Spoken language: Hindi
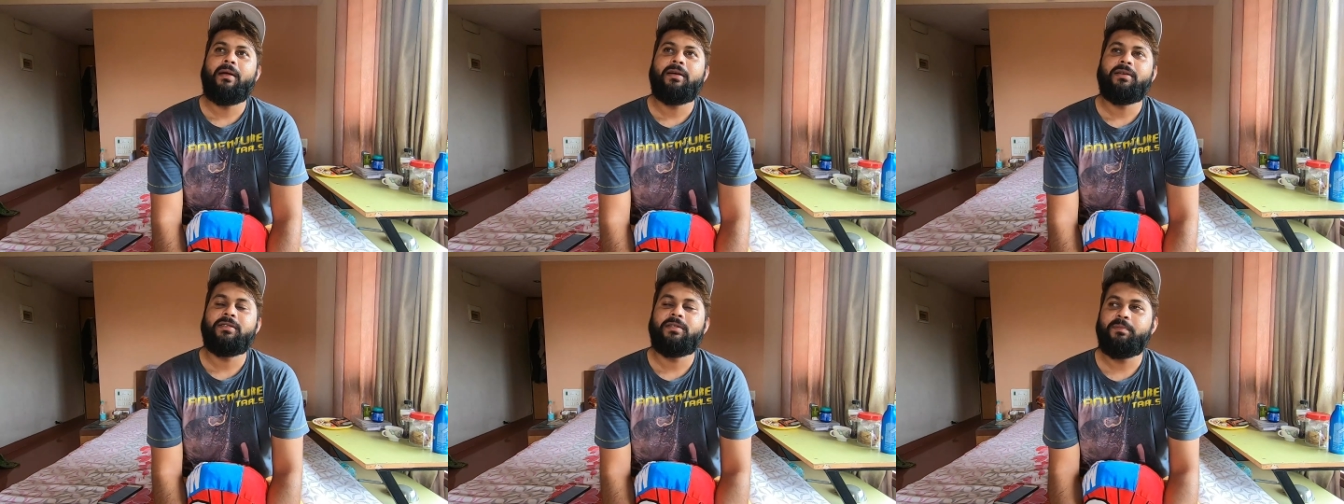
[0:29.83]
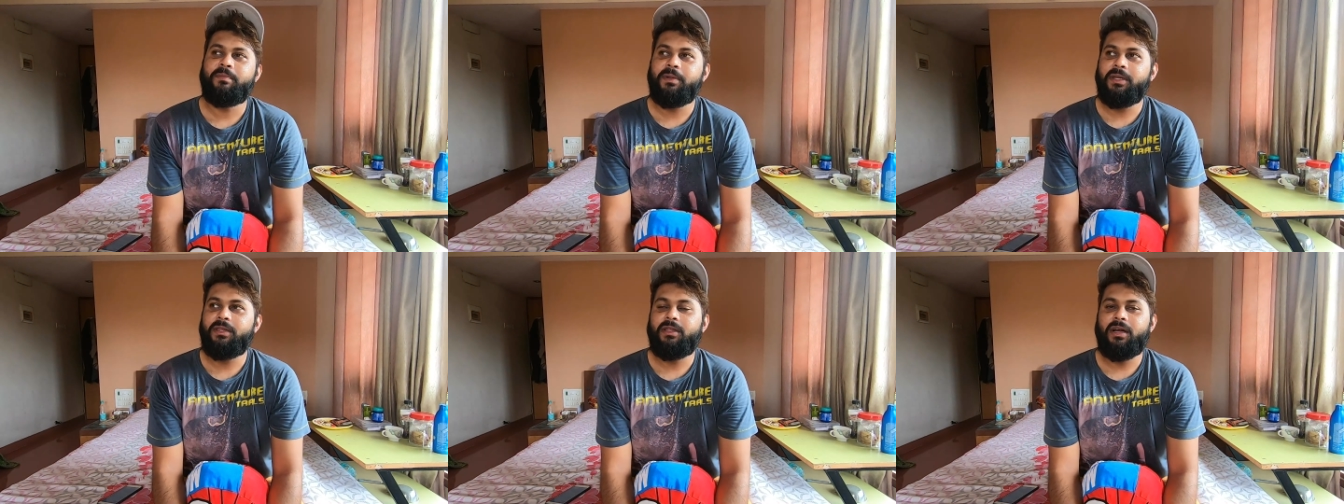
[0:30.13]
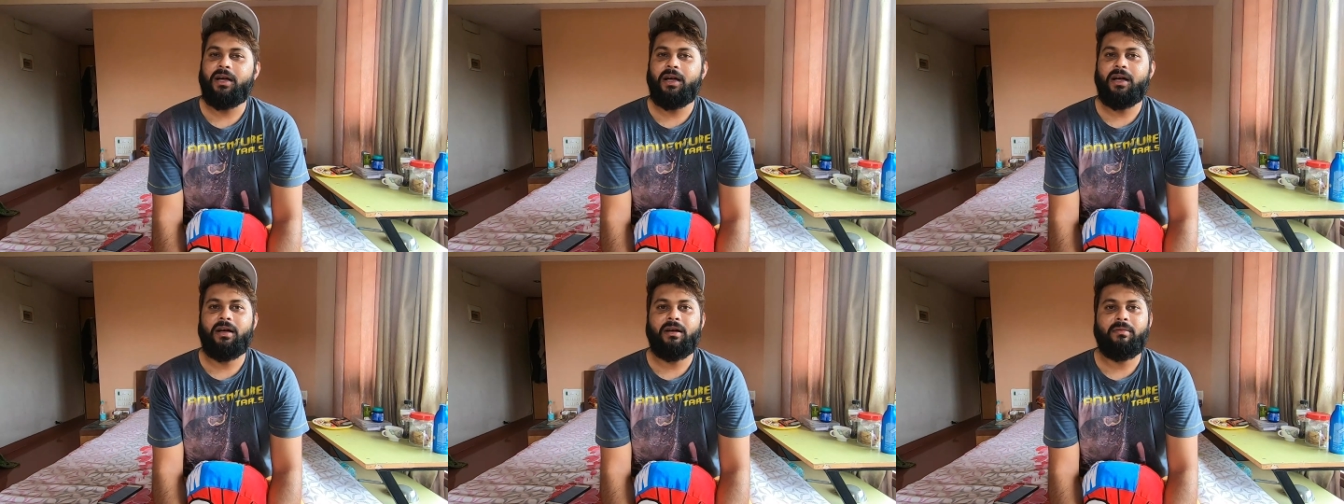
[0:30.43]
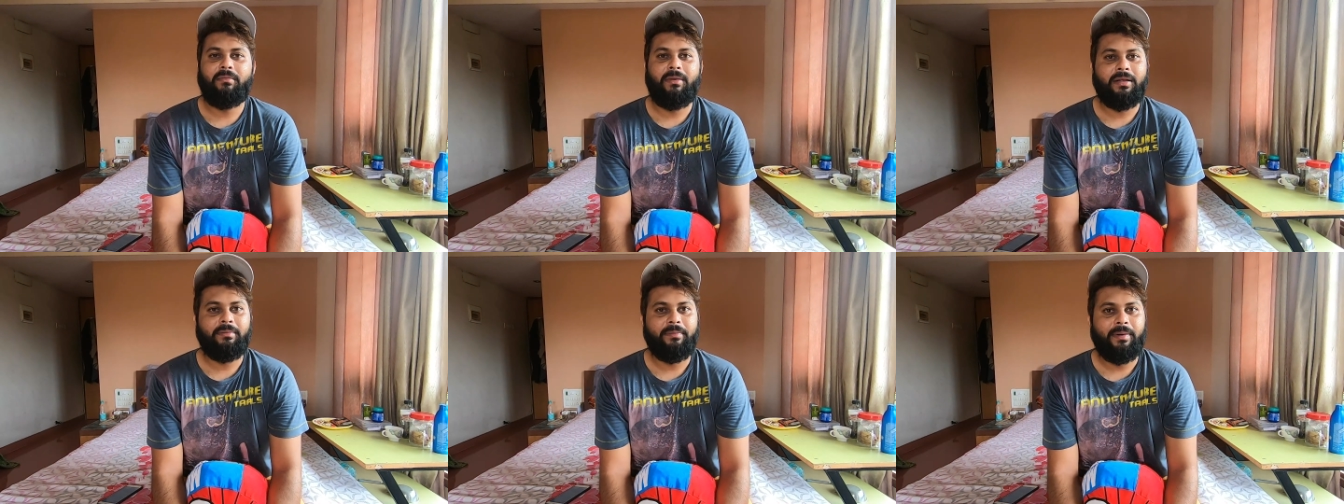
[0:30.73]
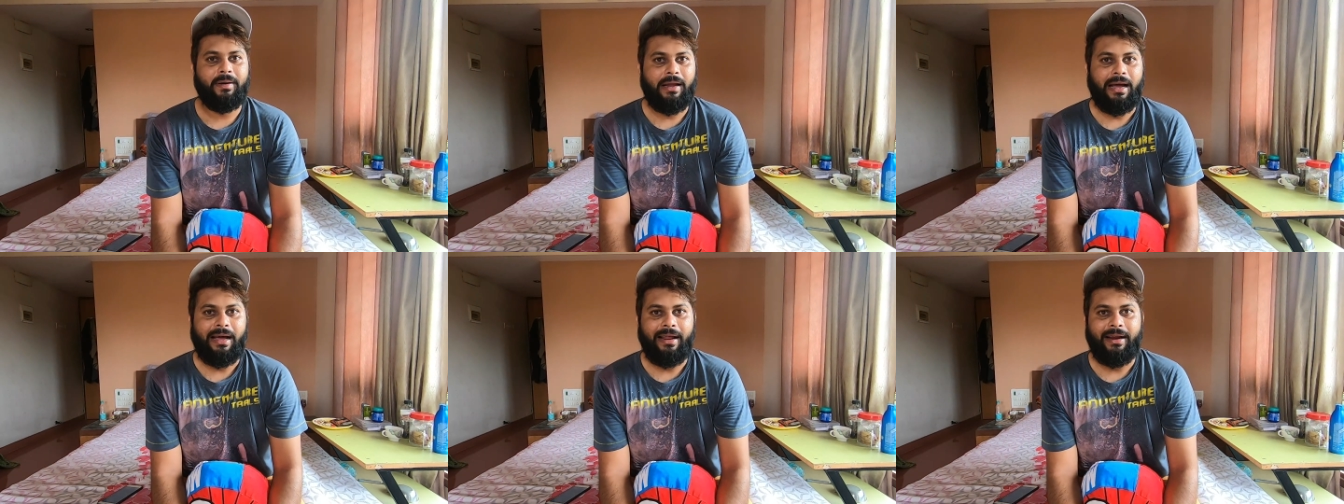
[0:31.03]
स्मिता बाद
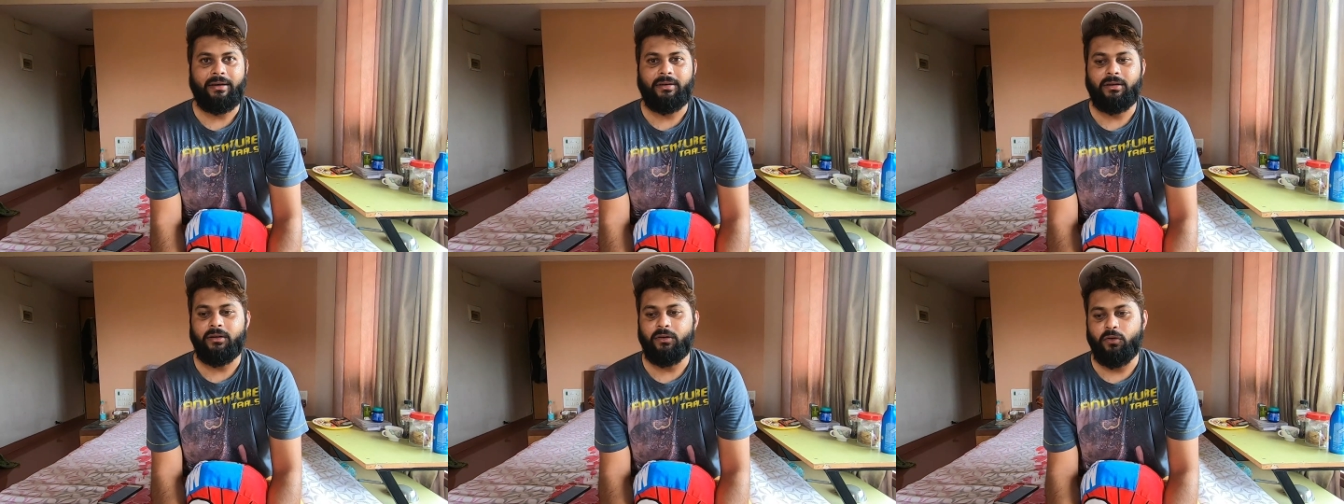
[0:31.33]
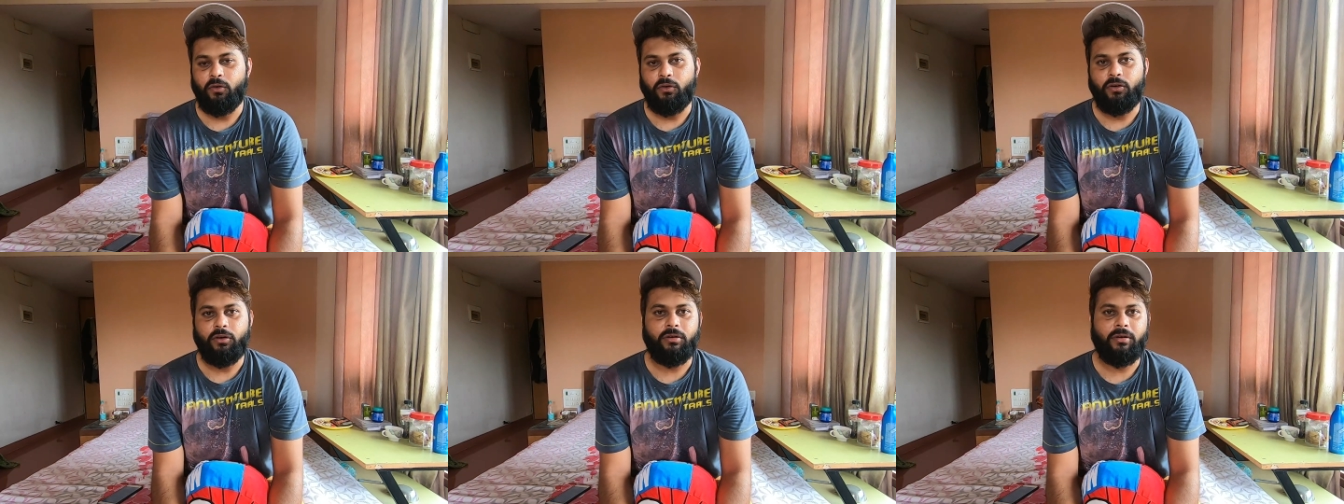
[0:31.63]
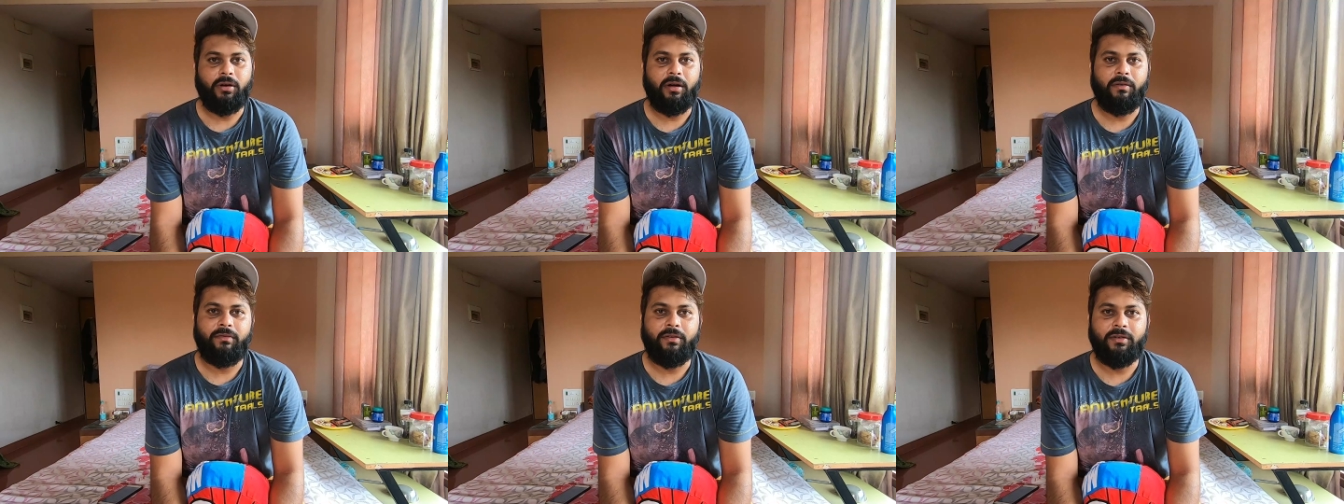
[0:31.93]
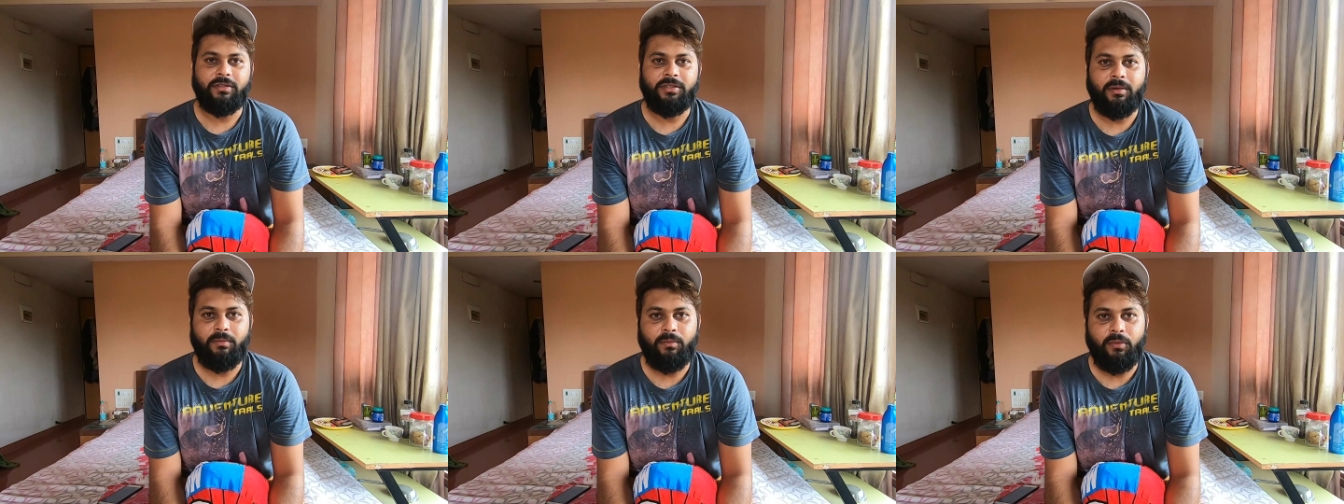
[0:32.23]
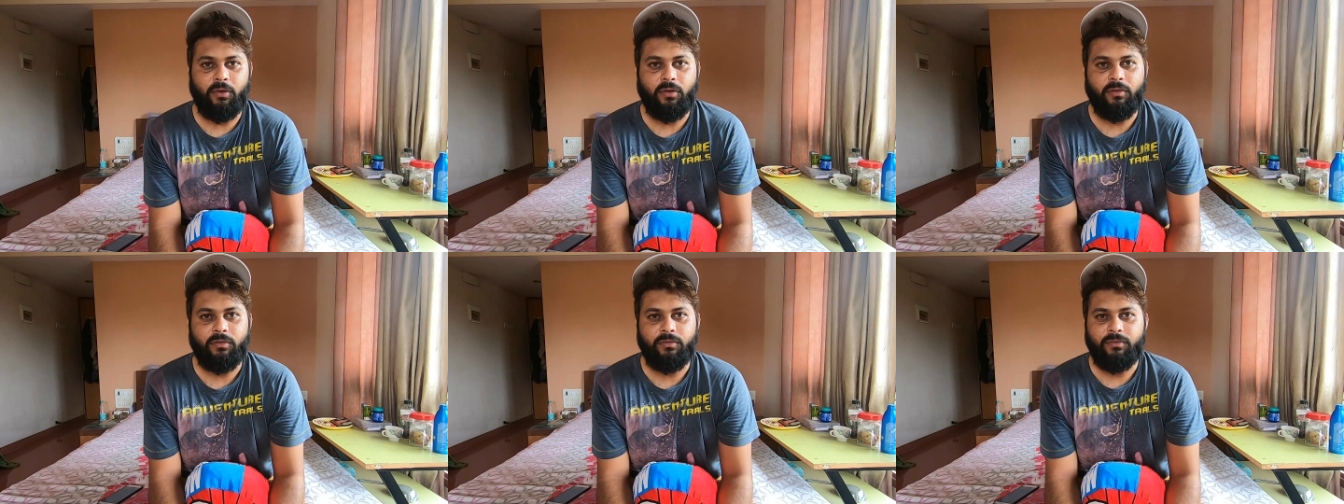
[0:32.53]
में डायरेक्टर कोरियोग्राफर सब
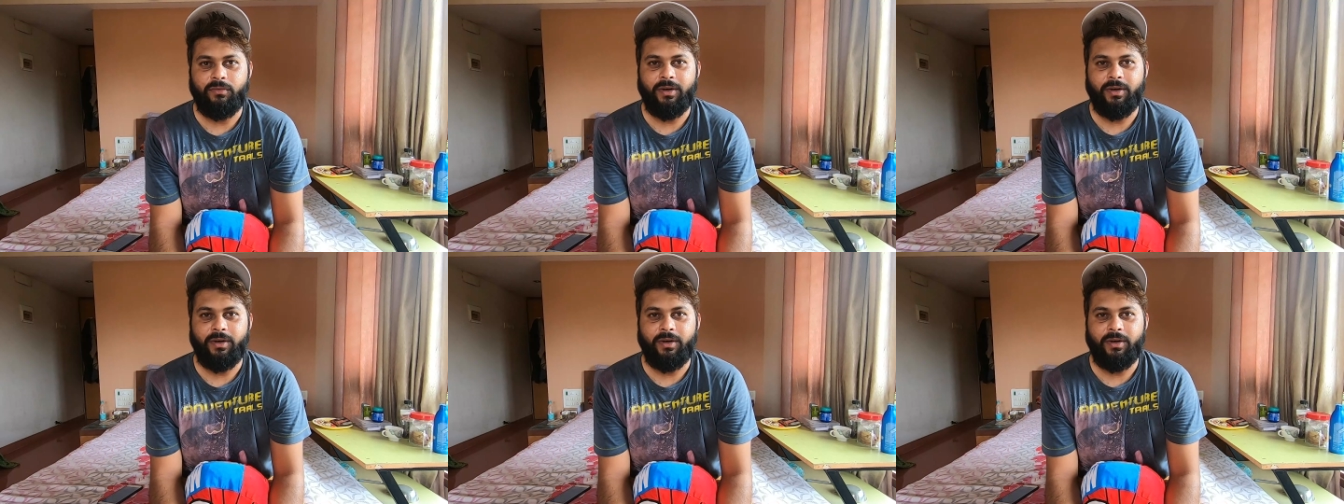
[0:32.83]
लोग